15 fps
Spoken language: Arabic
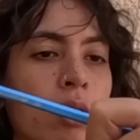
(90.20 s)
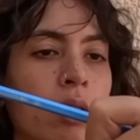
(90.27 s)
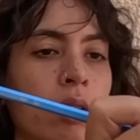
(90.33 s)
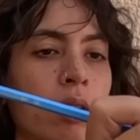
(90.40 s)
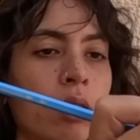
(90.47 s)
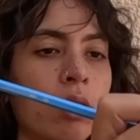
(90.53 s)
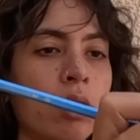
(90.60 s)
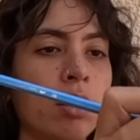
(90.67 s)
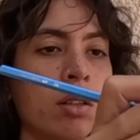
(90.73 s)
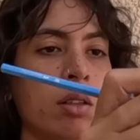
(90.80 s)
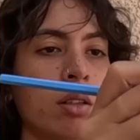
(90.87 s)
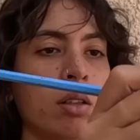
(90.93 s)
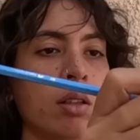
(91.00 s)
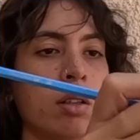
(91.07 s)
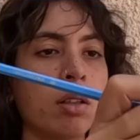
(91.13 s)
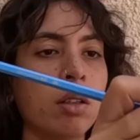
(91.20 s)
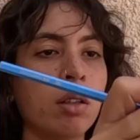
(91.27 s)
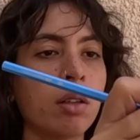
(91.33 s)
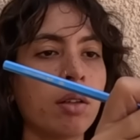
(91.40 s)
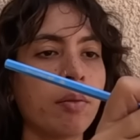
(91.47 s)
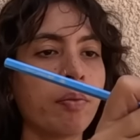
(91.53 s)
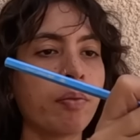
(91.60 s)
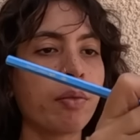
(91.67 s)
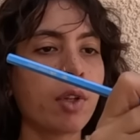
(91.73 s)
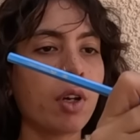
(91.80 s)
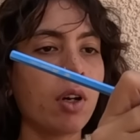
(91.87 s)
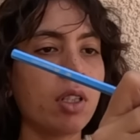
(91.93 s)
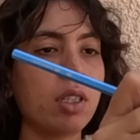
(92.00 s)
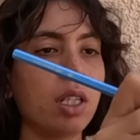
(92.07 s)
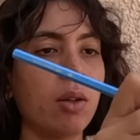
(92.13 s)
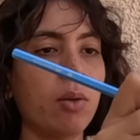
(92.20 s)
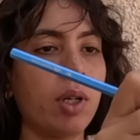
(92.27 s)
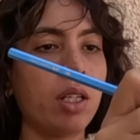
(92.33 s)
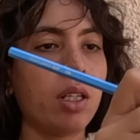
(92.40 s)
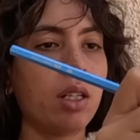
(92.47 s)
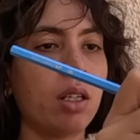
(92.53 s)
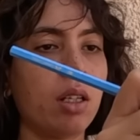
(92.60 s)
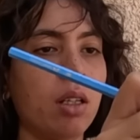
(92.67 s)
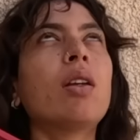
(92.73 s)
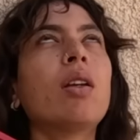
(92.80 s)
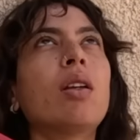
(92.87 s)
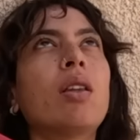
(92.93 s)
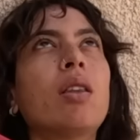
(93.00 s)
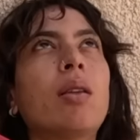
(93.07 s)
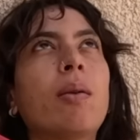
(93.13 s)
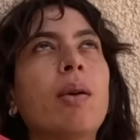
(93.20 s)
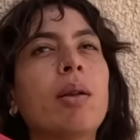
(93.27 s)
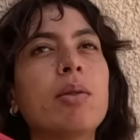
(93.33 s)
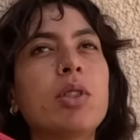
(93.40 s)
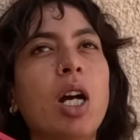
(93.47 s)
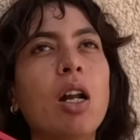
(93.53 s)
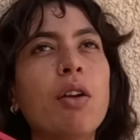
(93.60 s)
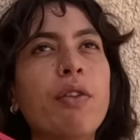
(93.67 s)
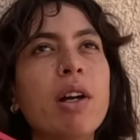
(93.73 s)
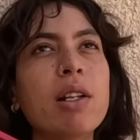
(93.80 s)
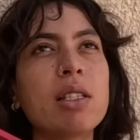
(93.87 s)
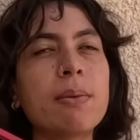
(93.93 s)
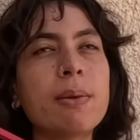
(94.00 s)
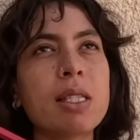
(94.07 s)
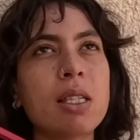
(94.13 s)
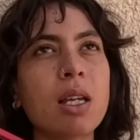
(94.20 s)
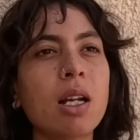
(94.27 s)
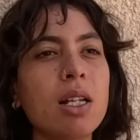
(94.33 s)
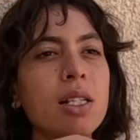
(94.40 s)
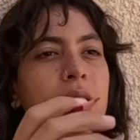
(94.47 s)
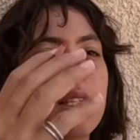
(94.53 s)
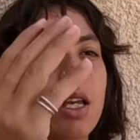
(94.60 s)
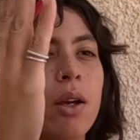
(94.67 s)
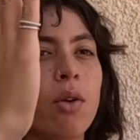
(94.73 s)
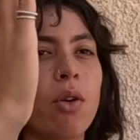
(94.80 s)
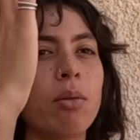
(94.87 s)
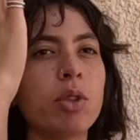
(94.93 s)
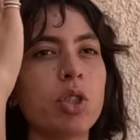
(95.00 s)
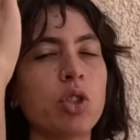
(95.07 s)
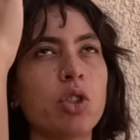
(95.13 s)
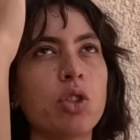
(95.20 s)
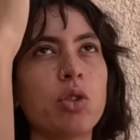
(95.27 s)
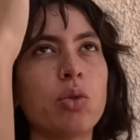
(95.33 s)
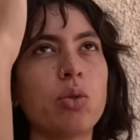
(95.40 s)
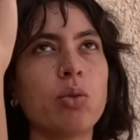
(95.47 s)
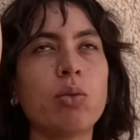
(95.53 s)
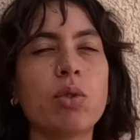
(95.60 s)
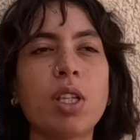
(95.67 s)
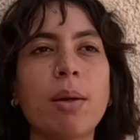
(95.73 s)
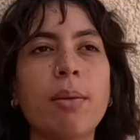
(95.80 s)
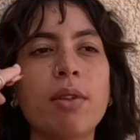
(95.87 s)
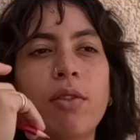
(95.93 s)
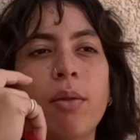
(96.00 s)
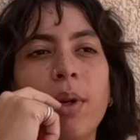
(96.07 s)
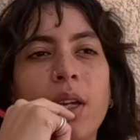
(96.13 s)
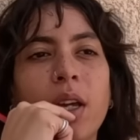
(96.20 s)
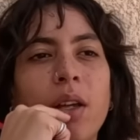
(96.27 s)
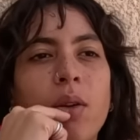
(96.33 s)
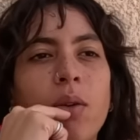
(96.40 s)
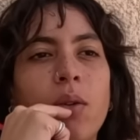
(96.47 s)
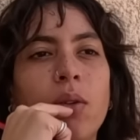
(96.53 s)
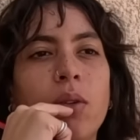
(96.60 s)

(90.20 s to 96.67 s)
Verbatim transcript: الوانك اه دي الواني هو انا مش عارفه ارسم الزرع ازاي وهو مش ثابت في مكانه